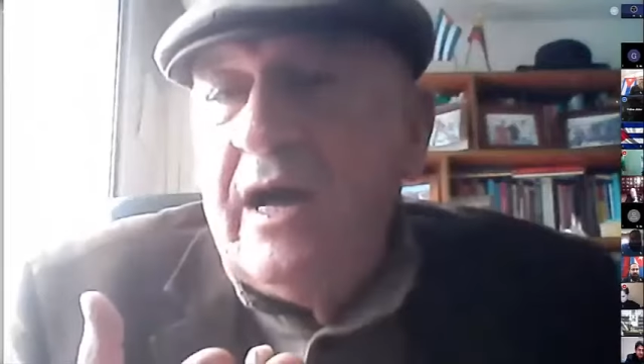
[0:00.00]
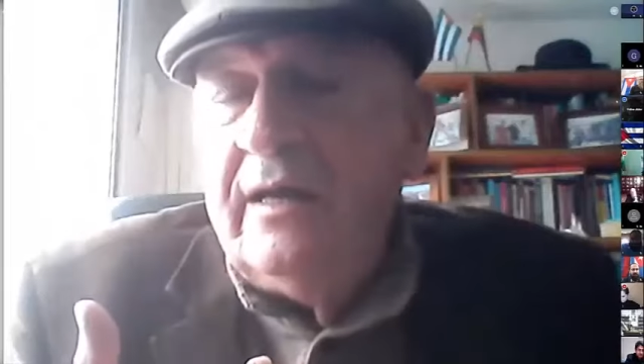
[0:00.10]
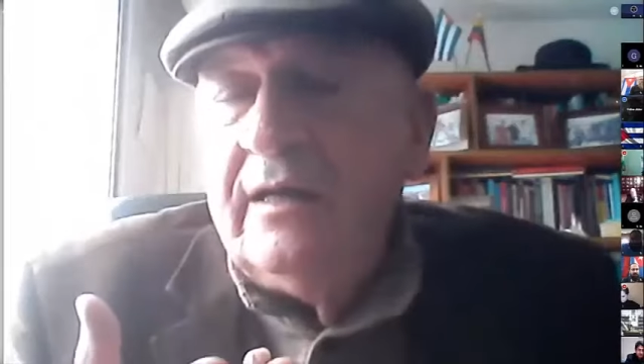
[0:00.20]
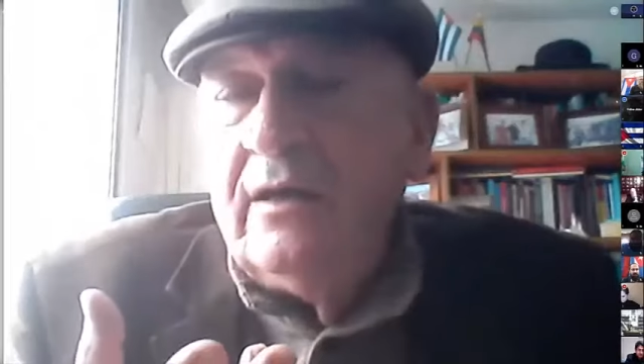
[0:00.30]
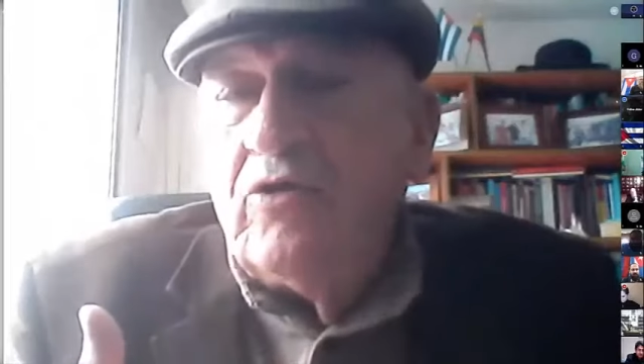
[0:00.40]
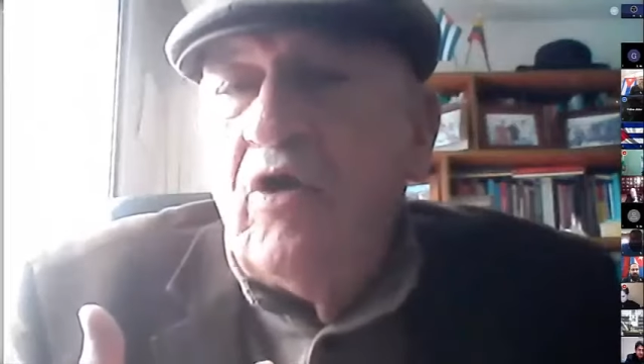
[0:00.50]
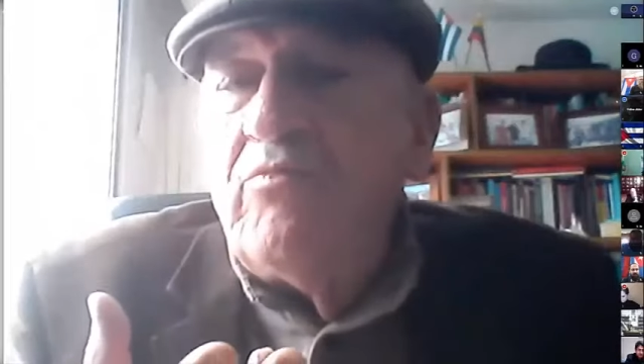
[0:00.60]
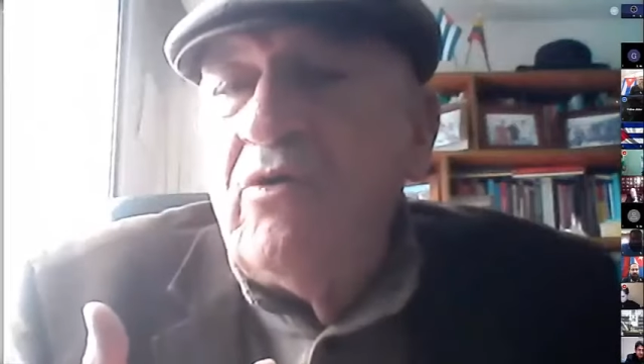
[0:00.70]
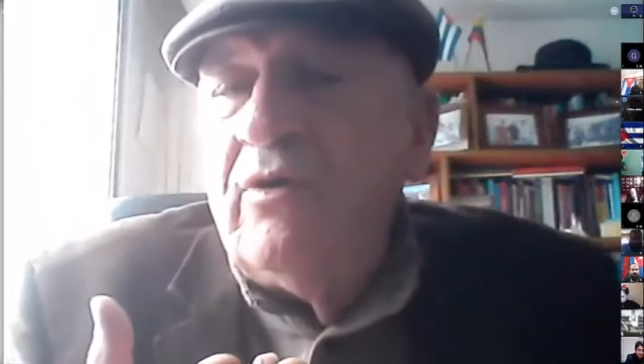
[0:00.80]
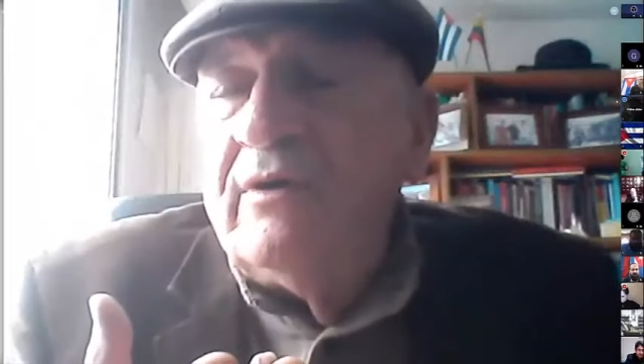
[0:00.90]
a
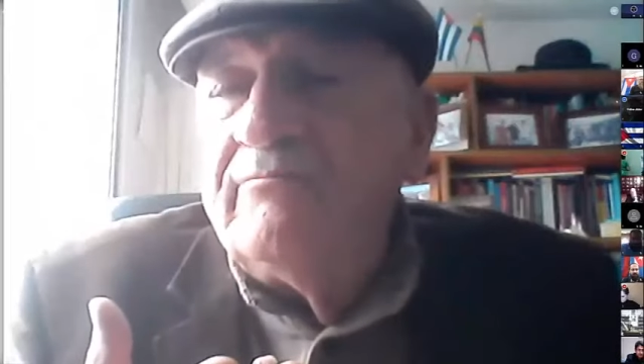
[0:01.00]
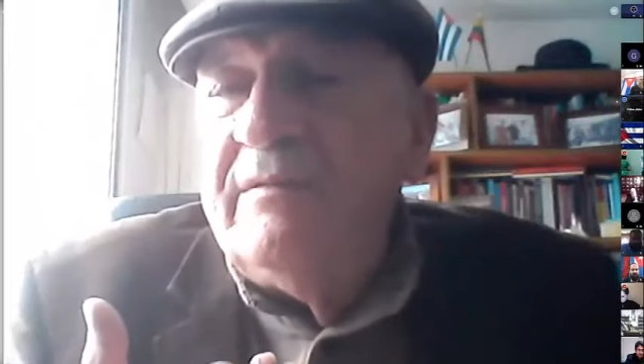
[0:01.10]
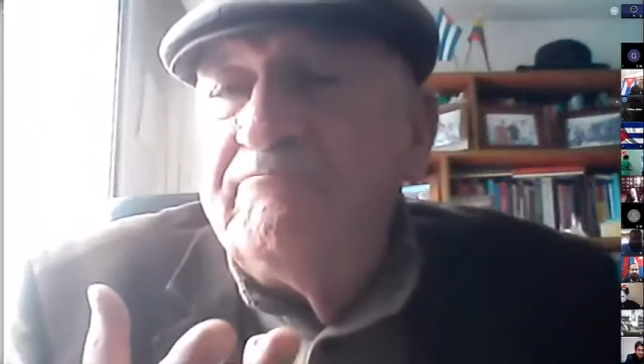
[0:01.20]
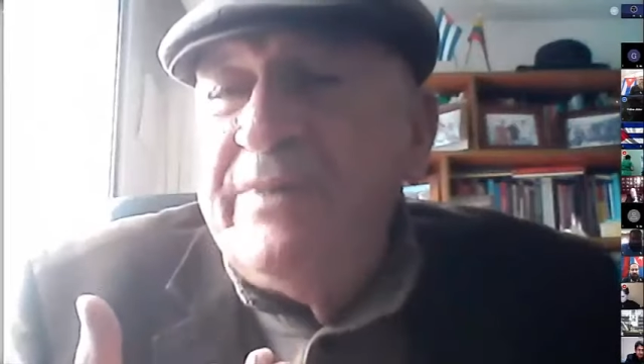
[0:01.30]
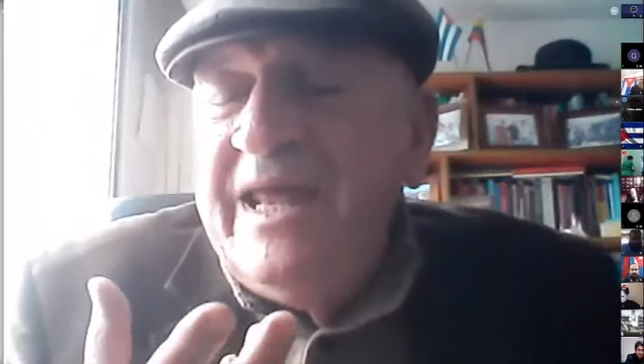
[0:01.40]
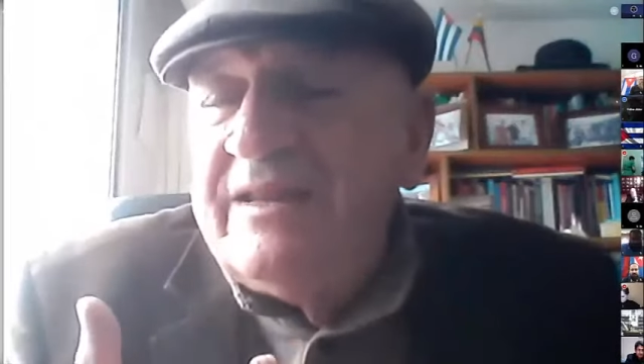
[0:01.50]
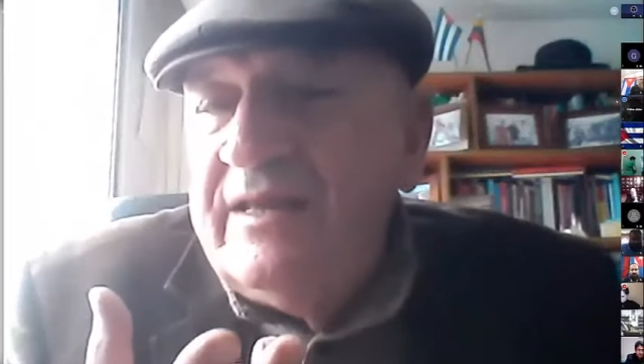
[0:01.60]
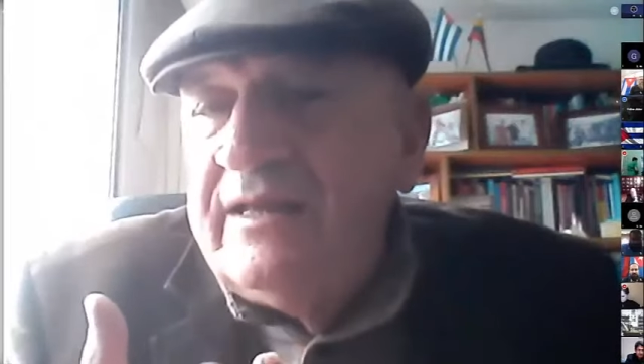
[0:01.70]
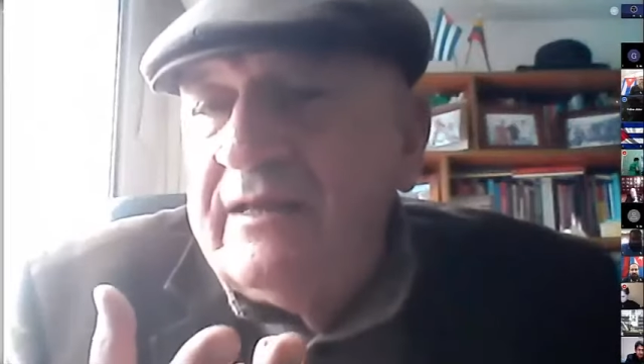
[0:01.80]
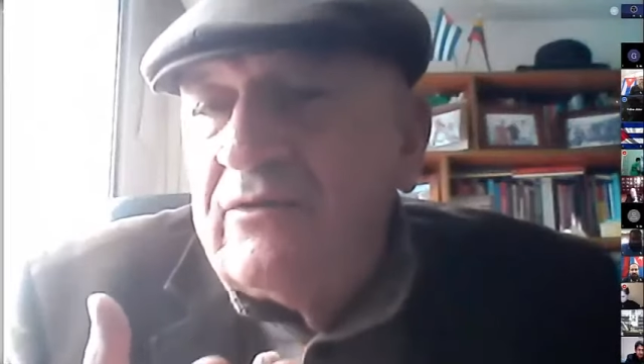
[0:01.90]
como ver
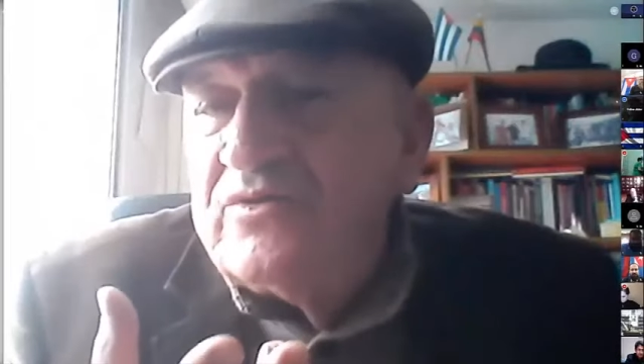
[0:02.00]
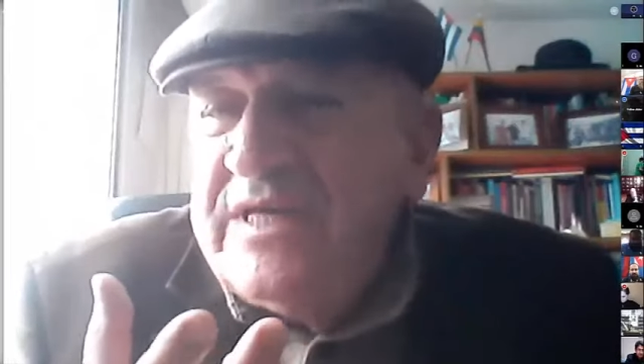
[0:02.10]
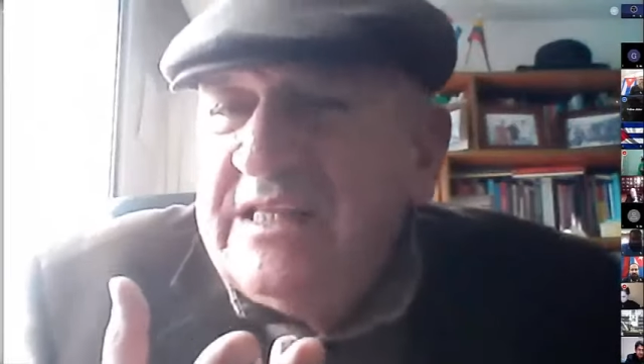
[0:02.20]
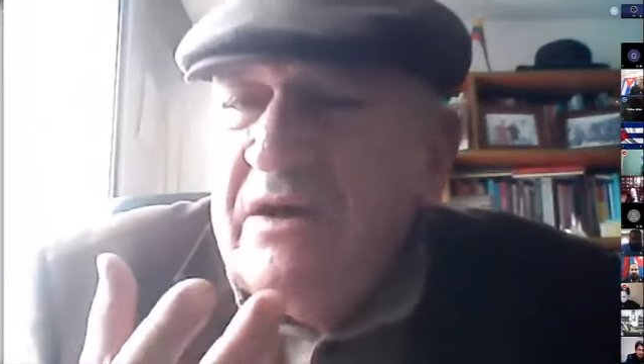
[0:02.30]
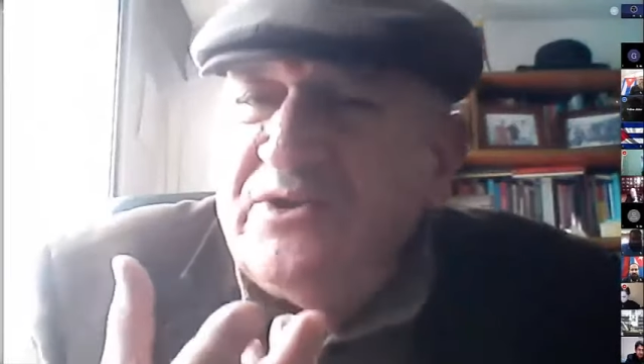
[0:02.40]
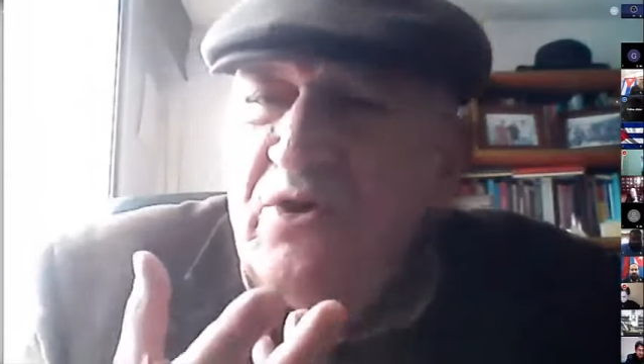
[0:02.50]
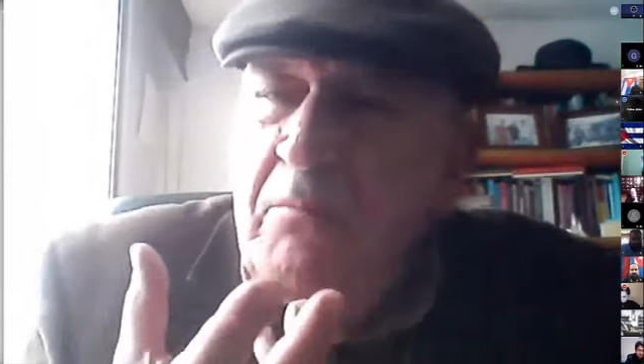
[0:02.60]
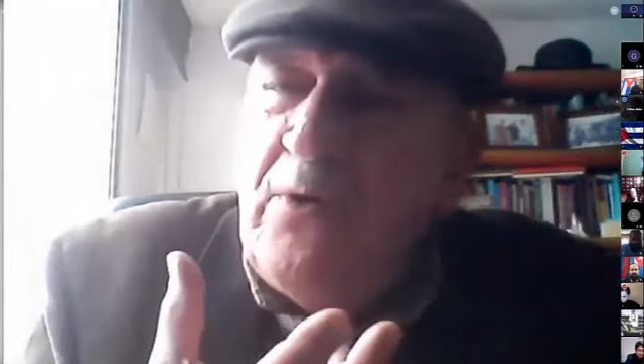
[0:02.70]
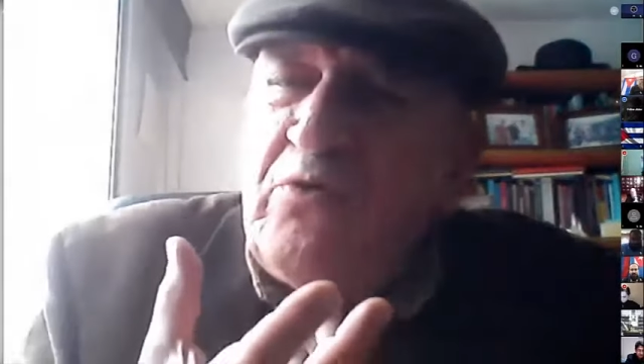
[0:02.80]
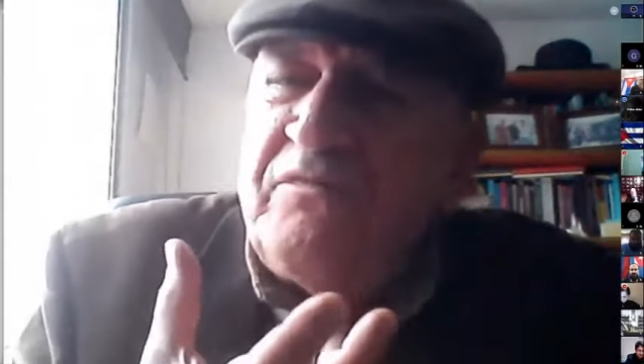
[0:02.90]
eh, con cierta
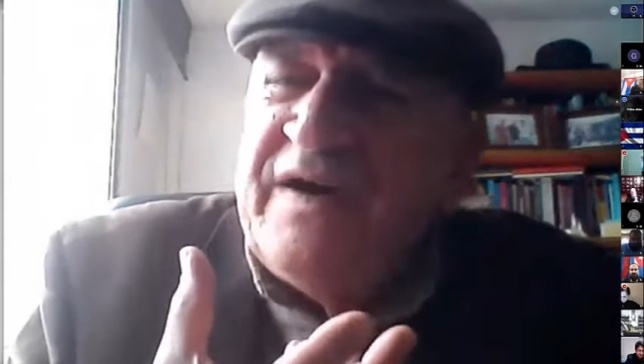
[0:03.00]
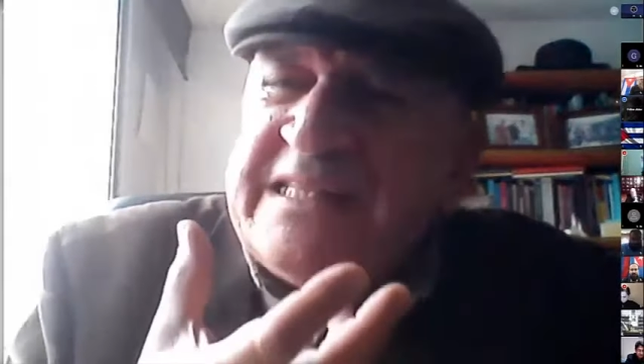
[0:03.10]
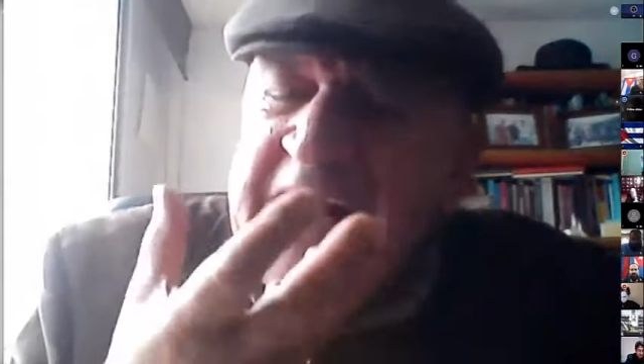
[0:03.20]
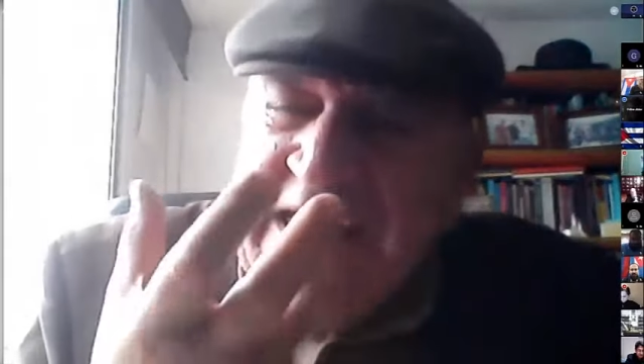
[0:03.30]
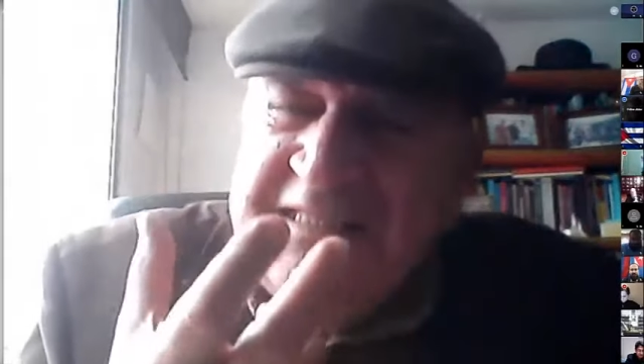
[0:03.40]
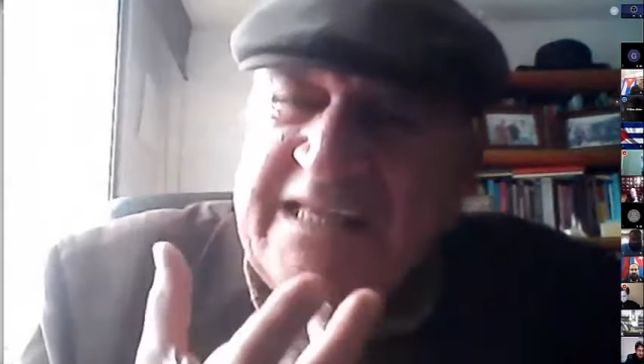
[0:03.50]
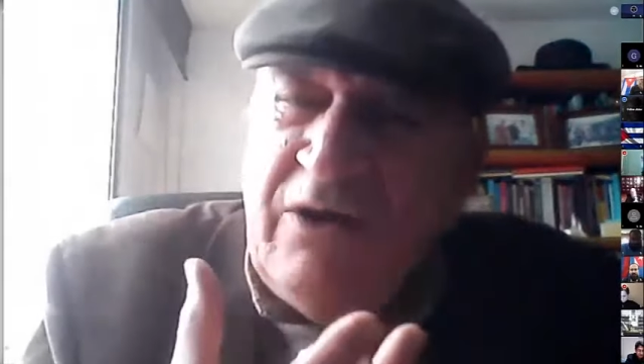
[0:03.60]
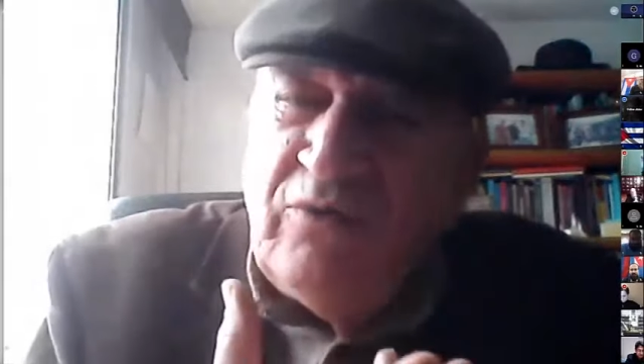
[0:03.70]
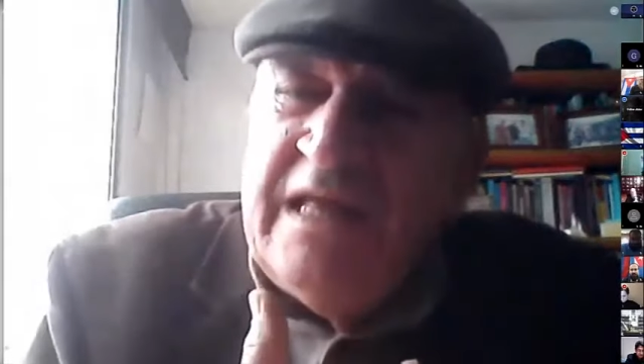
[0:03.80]
visión un poco fatalista o